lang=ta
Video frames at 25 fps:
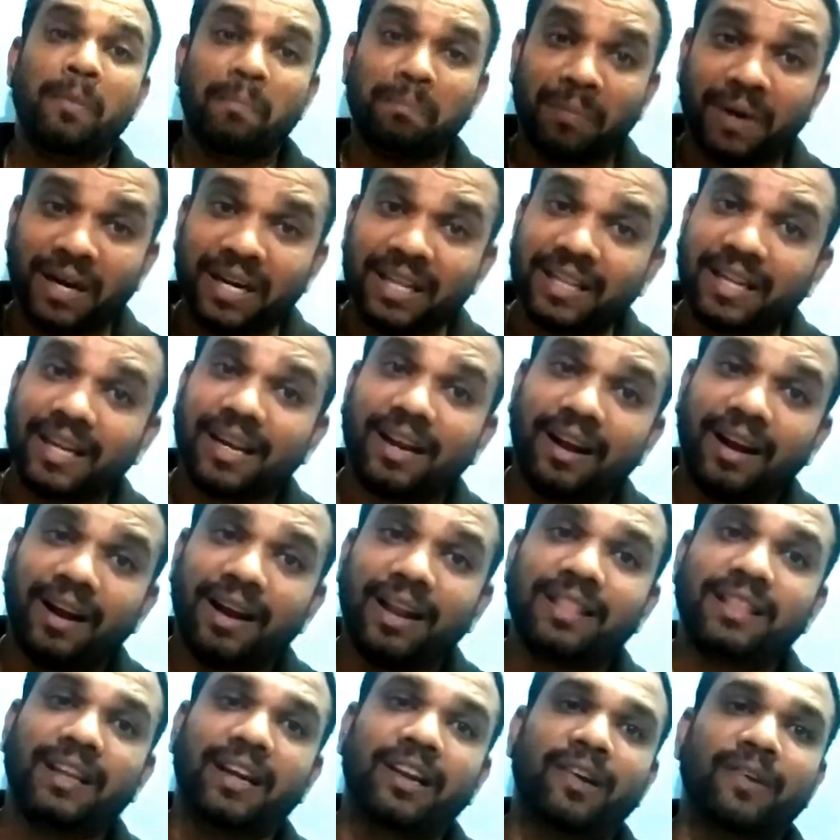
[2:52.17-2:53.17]

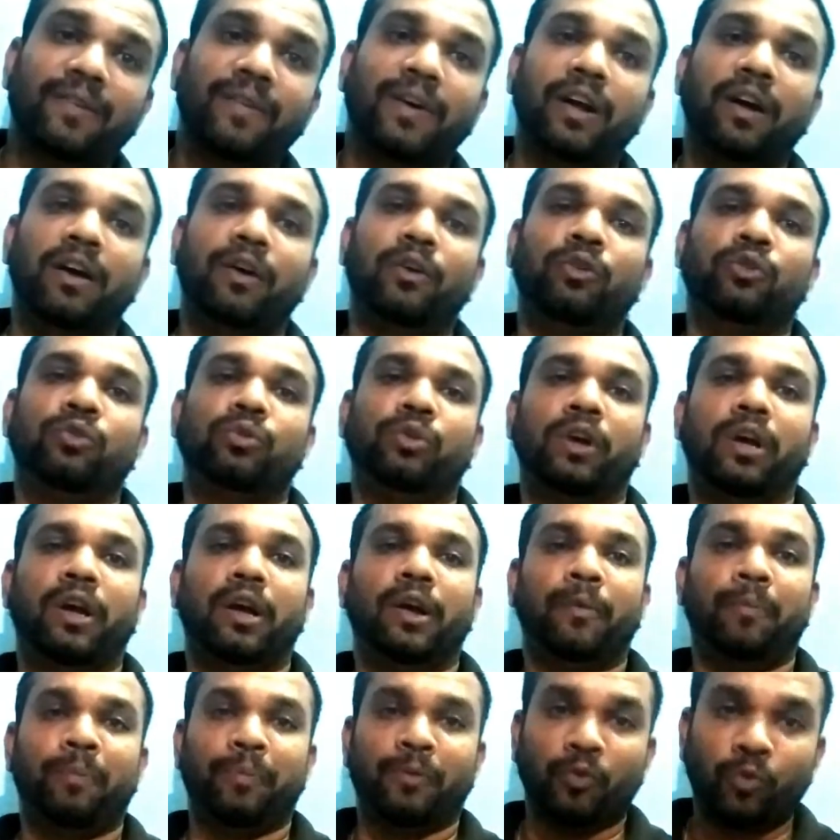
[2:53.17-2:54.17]
மனிதர்களால்
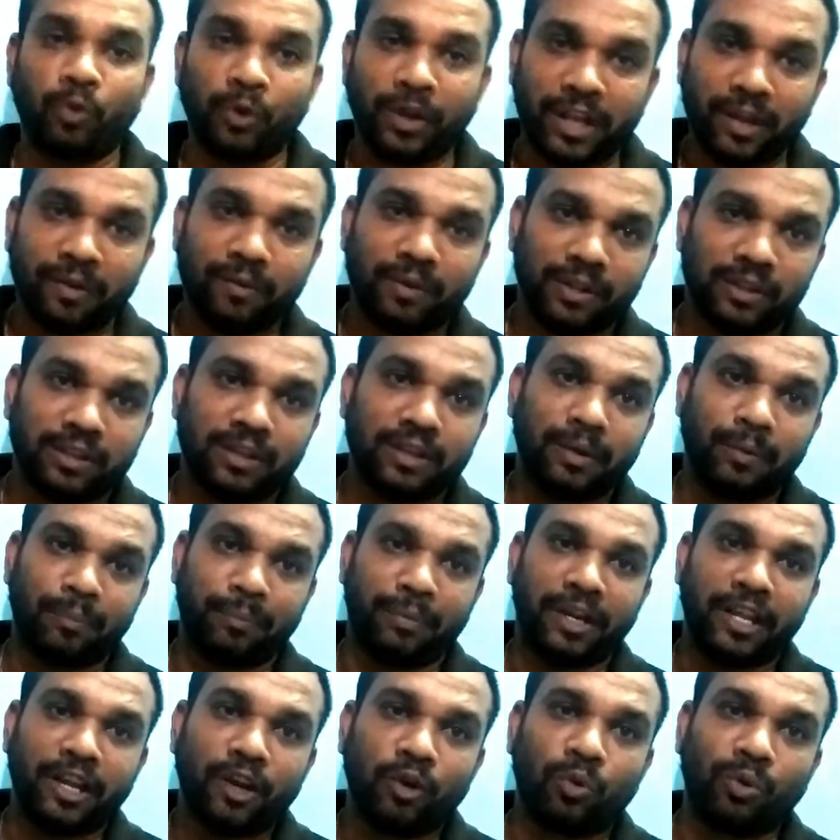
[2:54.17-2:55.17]
தனக்கு உயிர் வந்துட்டு
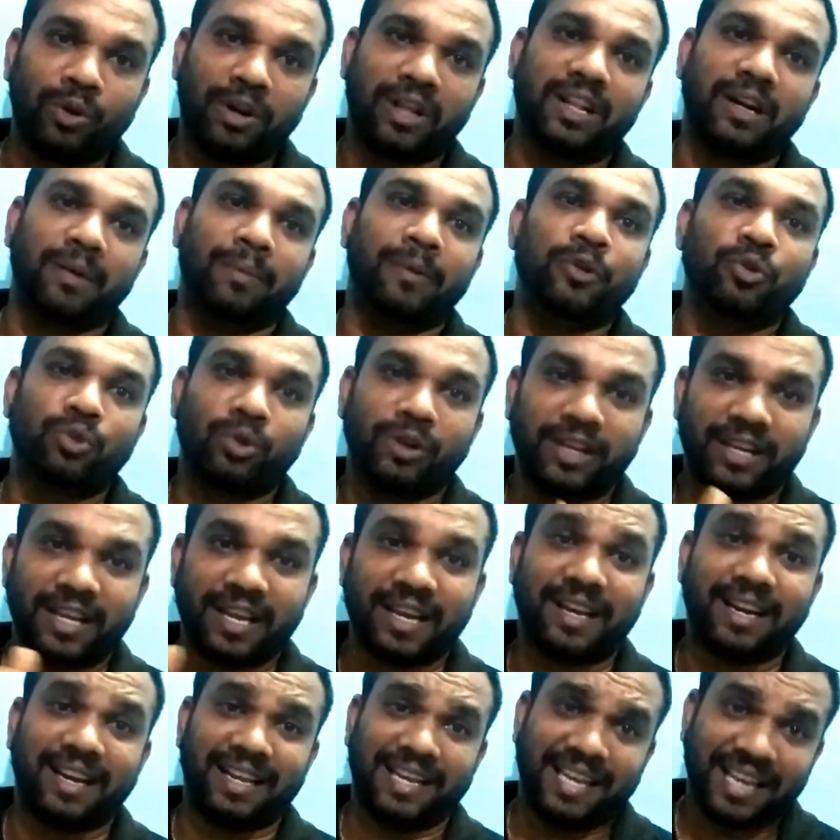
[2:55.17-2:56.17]
பிரியக்கூடாது அப்படின்னு சொல்லி
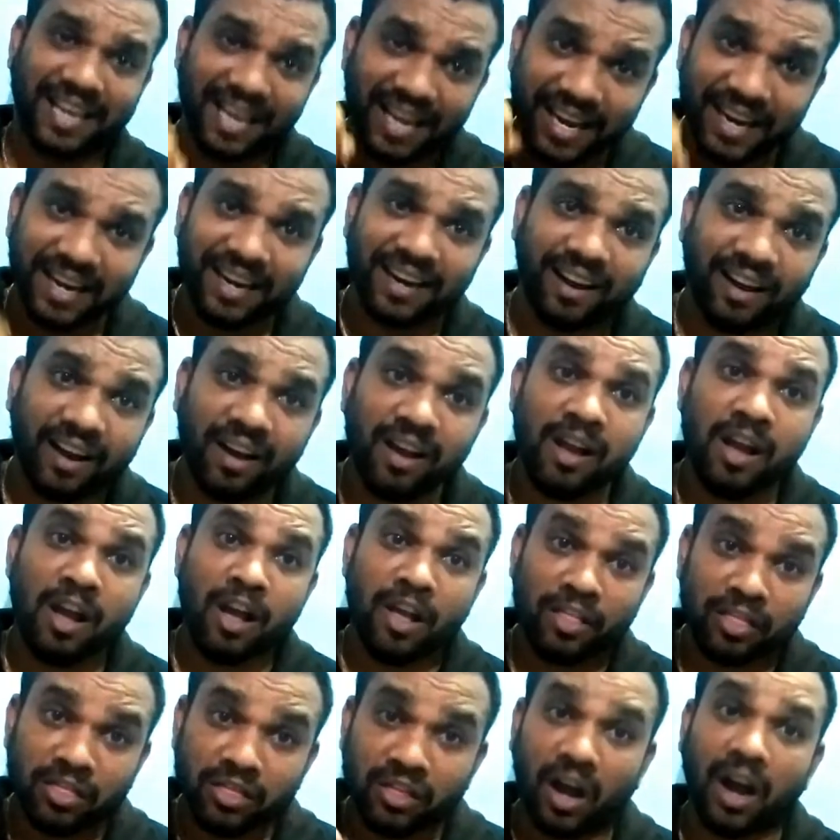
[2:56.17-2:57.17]
கேட்கல ஏன்னா
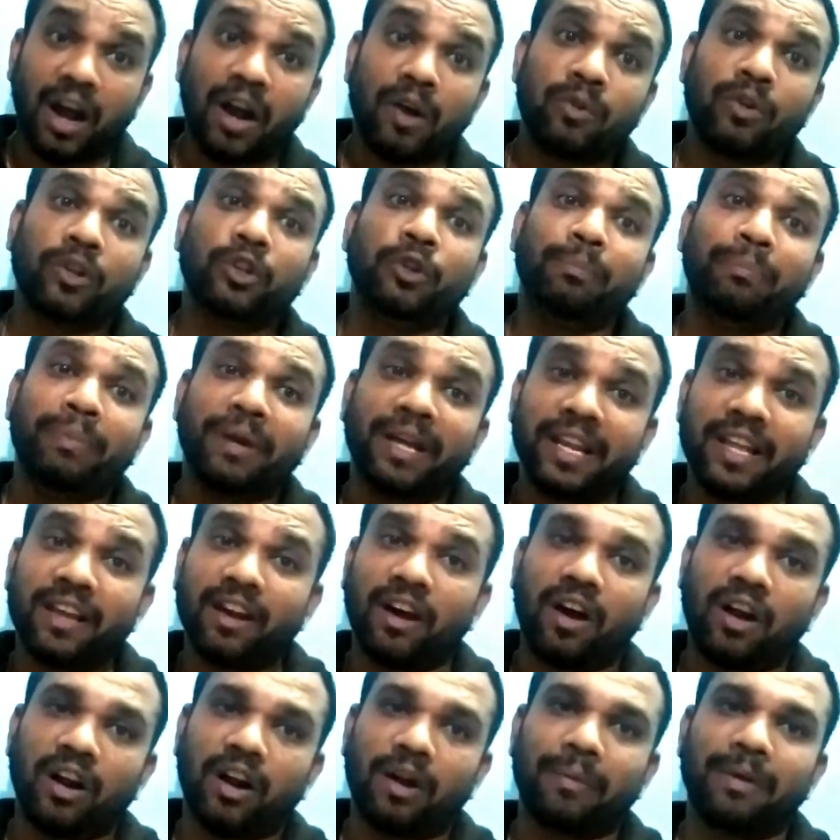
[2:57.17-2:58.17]
தான் வந்து பெரிய
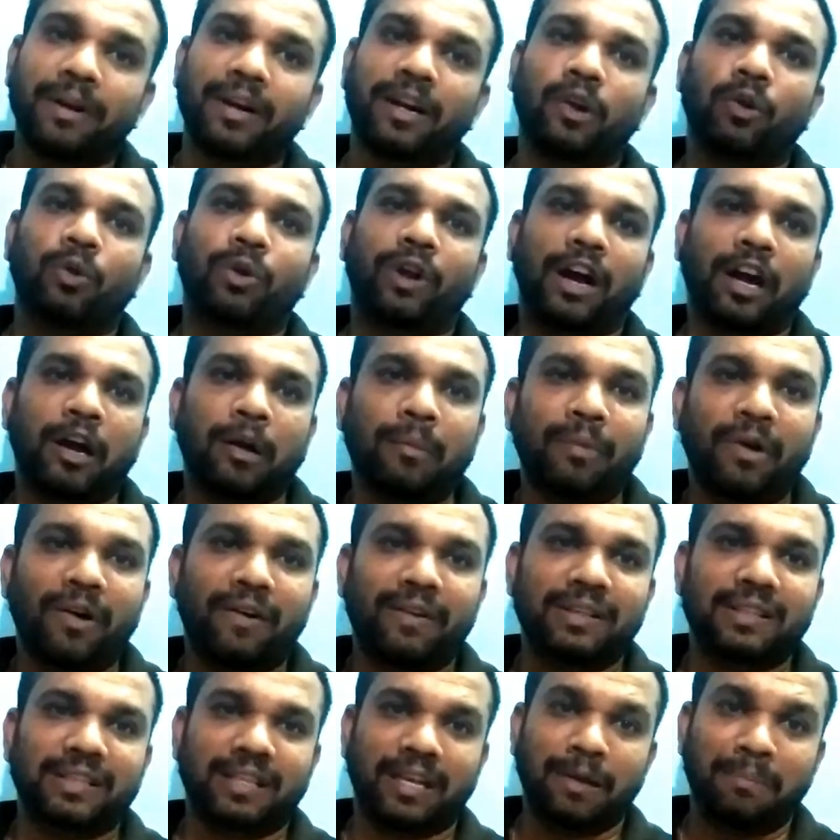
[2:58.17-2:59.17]
ஆள் அப்படின்ற ஒரு
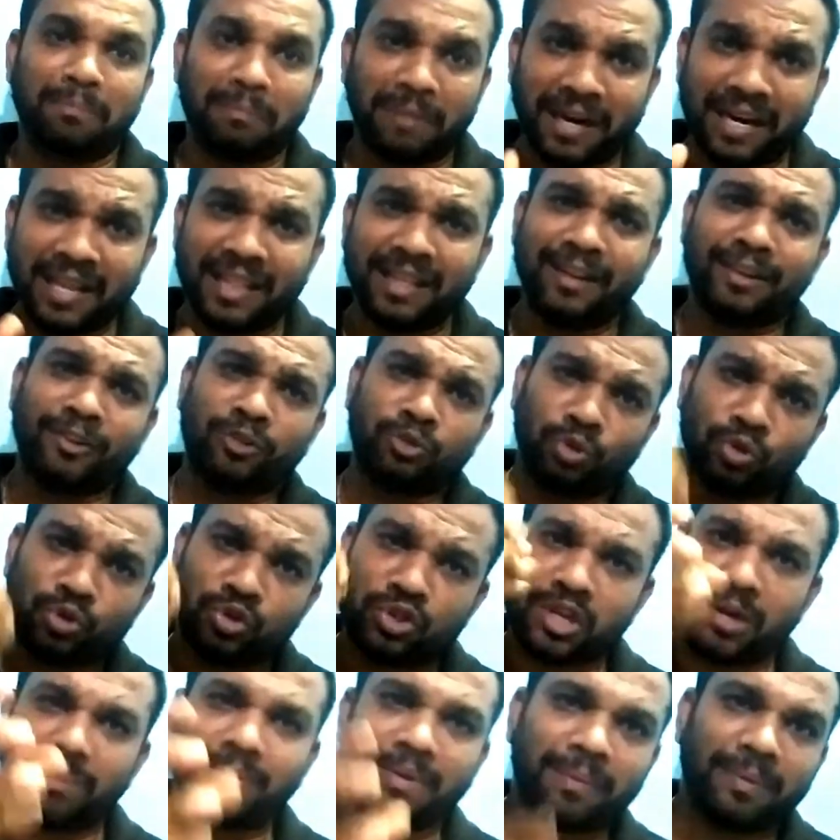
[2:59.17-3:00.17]
அகம்பாவத்தில் மனிதன்
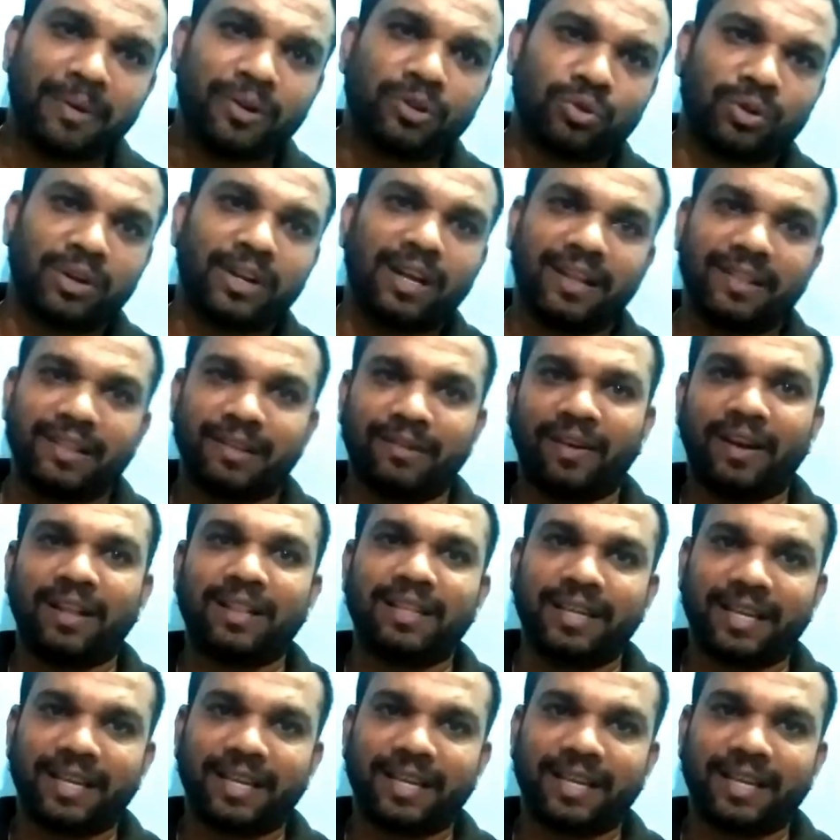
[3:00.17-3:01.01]
துச்சம் அப்படின்னு சொல்லி அந்த வரத்தை